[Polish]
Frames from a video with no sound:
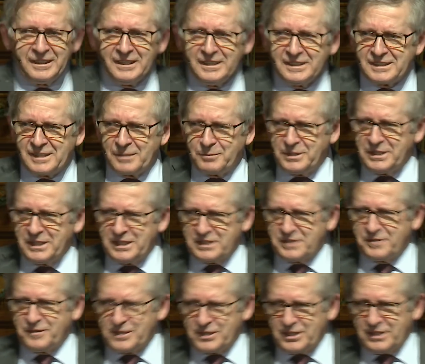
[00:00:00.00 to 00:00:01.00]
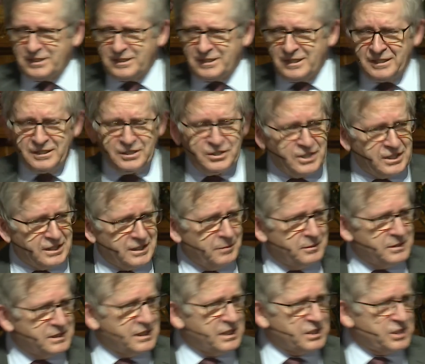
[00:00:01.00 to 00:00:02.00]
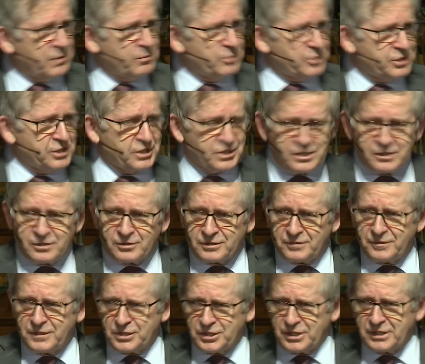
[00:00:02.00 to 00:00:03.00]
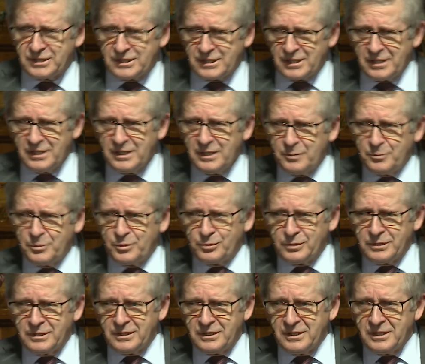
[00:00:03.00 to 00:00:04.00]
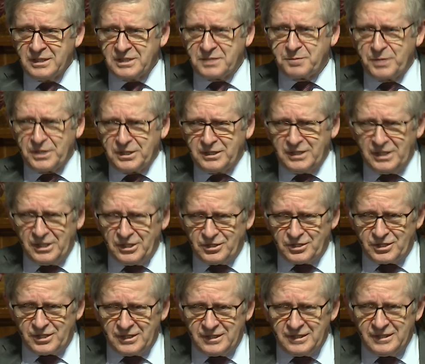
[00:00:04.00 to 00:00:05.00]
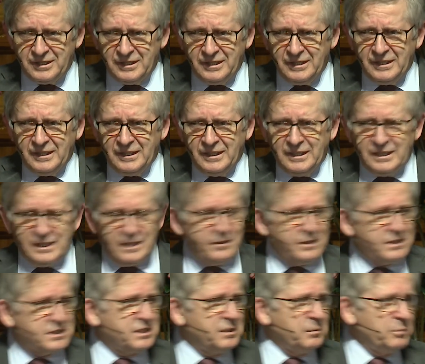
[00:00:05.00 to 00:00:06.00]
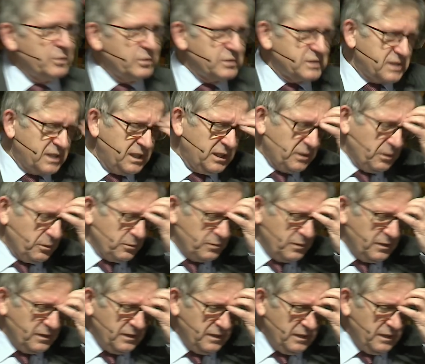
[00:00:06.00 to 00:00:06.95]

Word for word: zabijać zwierzęta i czasami zdarzało się, że to zwierzęta były sprytniejsze. Tak więc Nimrod zginął.